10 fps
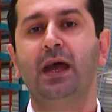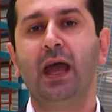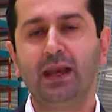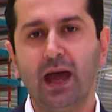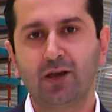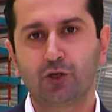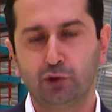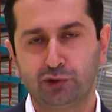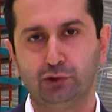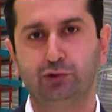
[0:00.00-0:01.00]
enerji
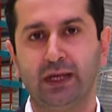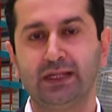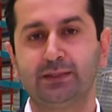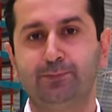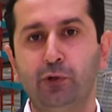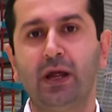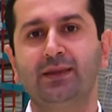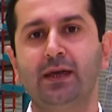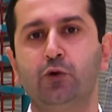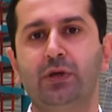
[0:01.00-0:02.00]
üstündeyiz.
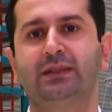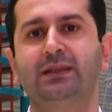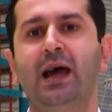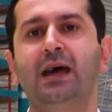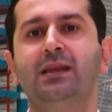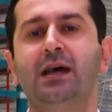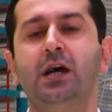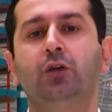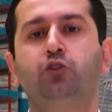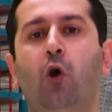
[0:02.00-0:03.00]
Burada üretilen
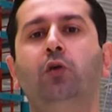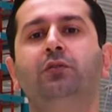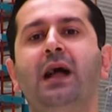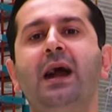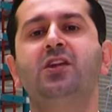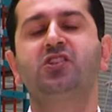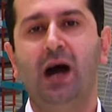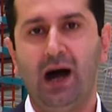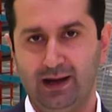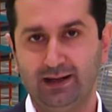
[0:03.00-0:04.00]
tonlarca
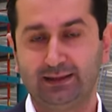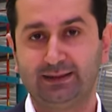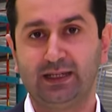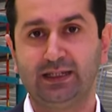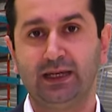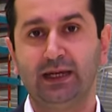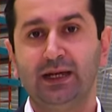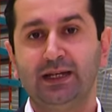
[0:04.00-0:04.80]
ağırlıktaki,